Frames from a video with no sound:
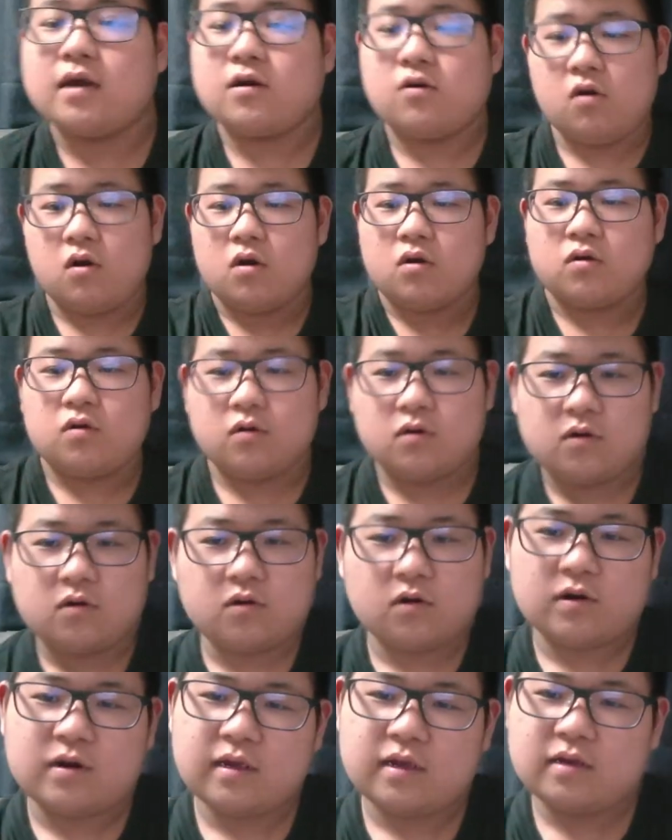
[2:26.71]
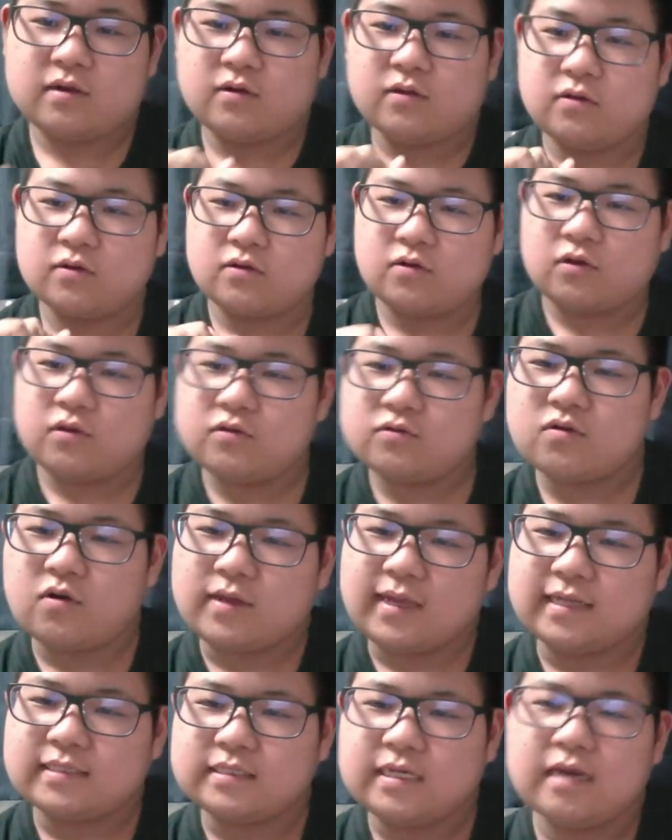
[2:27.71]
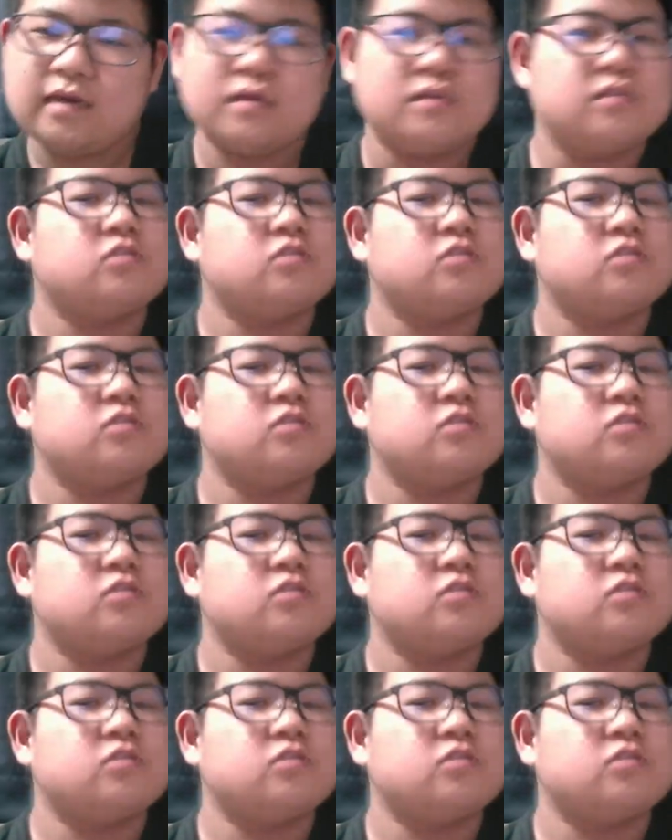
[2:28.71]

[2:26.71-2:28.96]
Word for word: こ、こ、これ、この、この動きあんじゃん。